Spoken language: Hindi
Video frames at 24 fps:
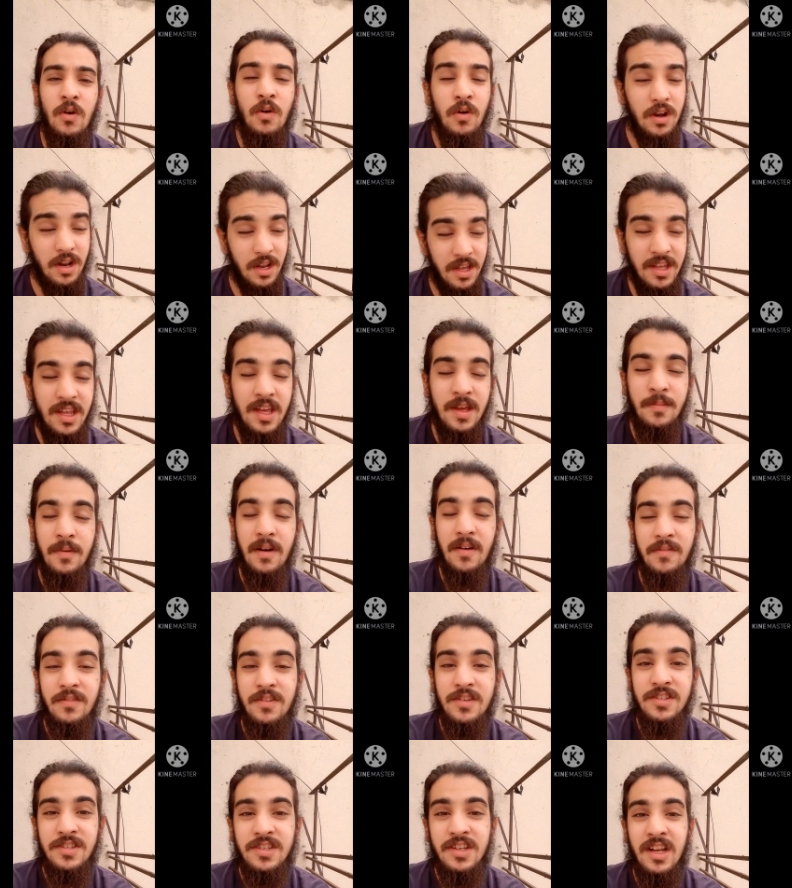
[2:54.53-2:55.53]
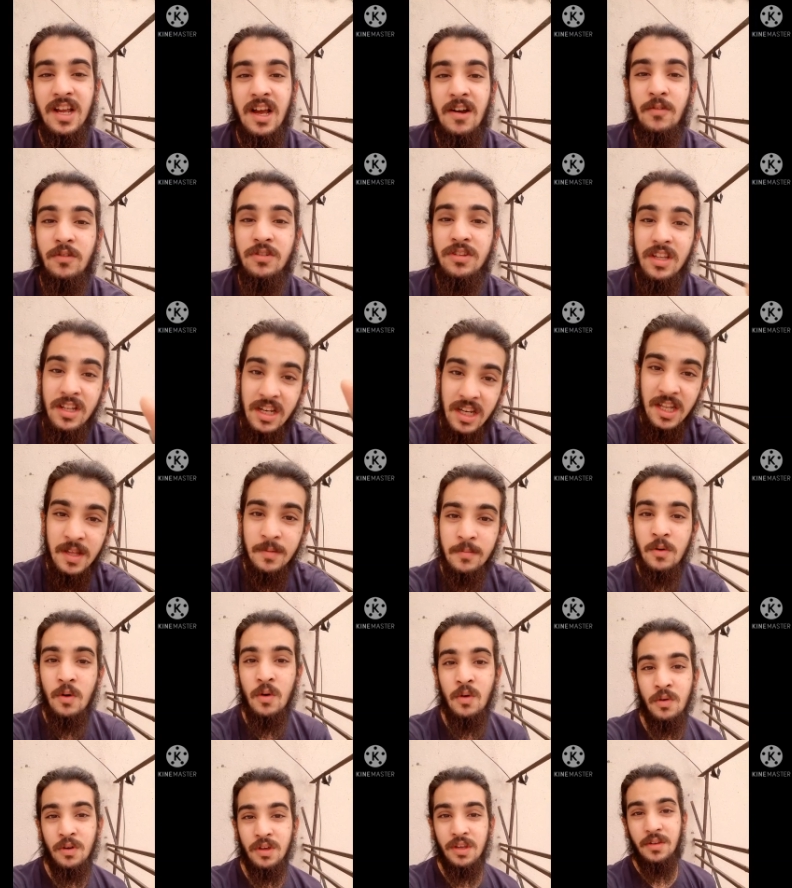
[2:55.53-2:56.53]
हो रही है माफ़ कीजिएगा वो दिल्ली
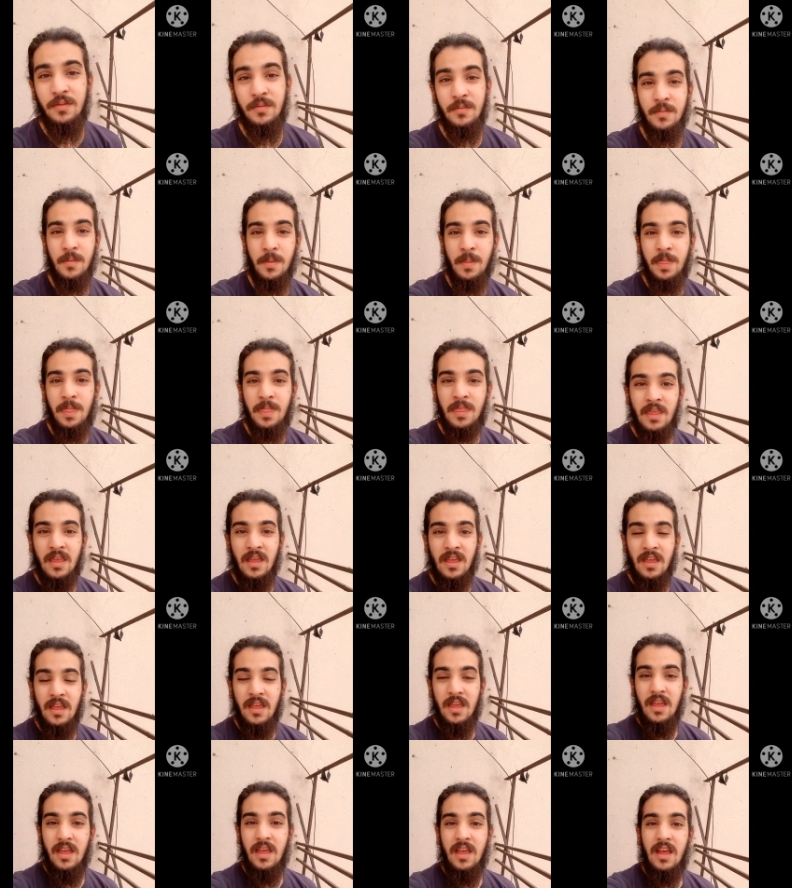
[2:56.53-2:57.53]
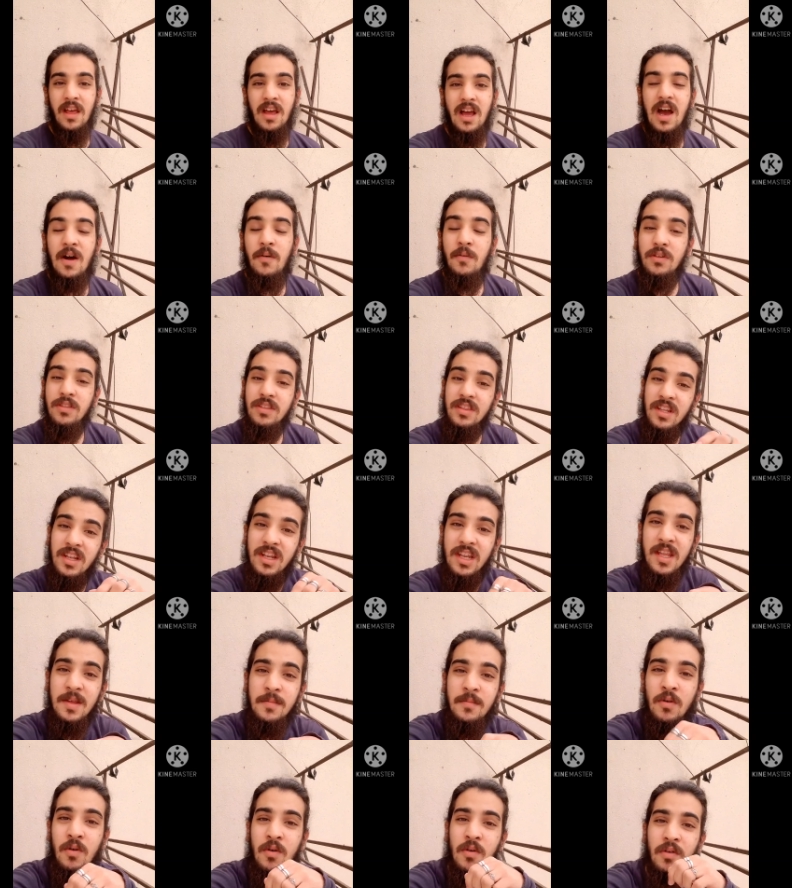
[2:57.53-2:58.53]
में होगी अब वो
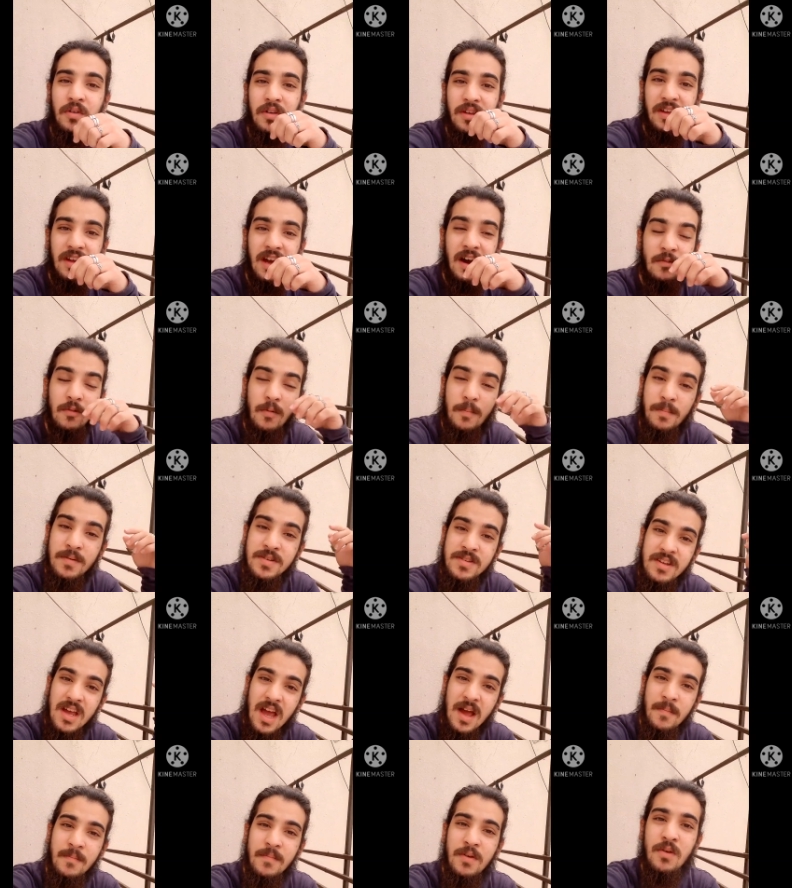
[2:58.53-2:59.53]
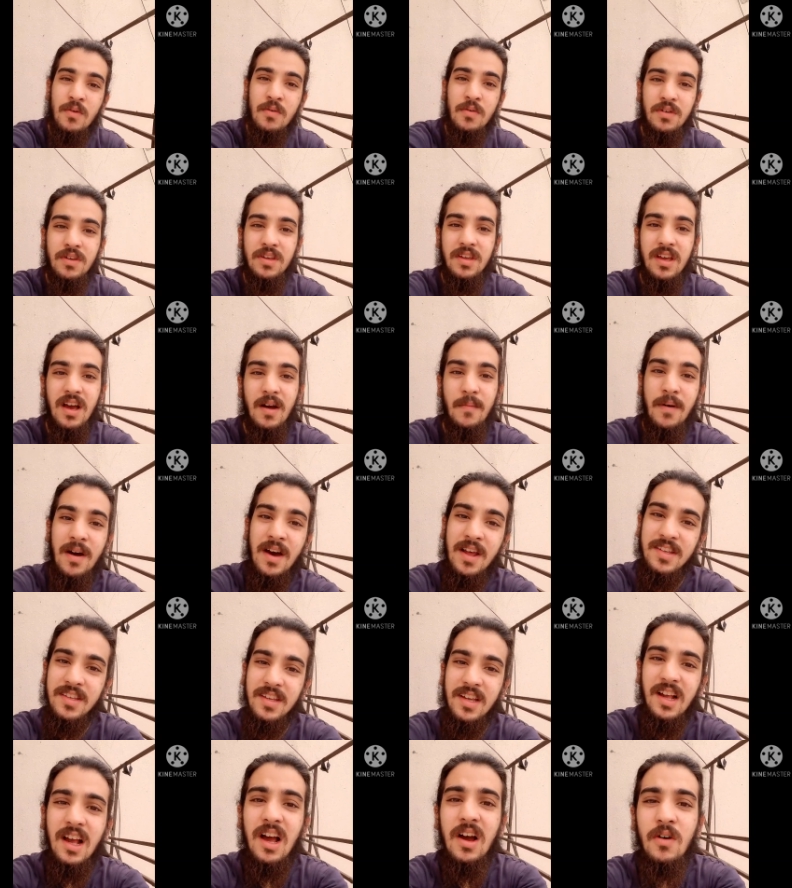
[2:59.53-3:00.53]
दिल्ली में होगी अब वो पंजाब में होगी अब
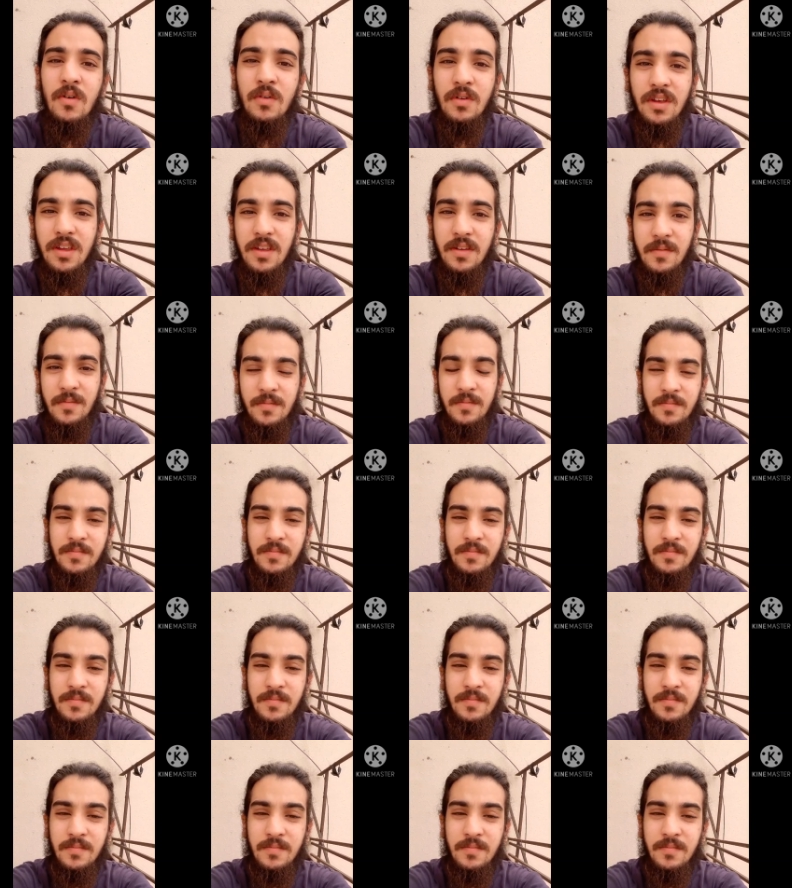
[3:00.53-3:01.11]
हर जगह होगी